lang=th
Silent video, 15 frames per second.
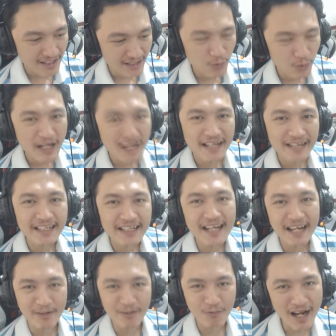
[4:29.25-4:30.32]
ทุกท่านคิด
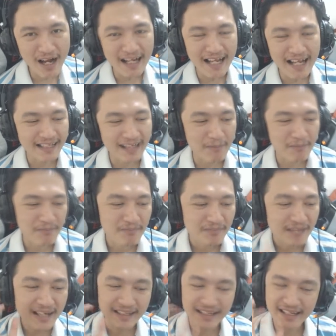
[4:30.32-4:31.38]
เห็นว่าไงกับ
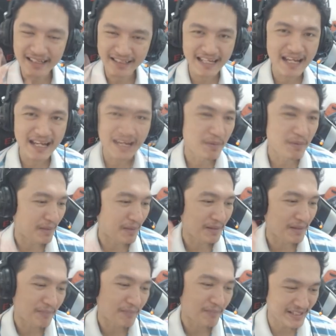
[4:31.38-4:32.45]
ถ้าเกิดเกมมันเป็น
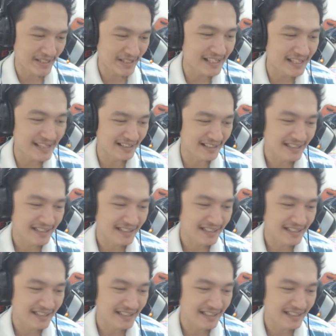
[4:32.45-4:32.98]
แบบนี้จริง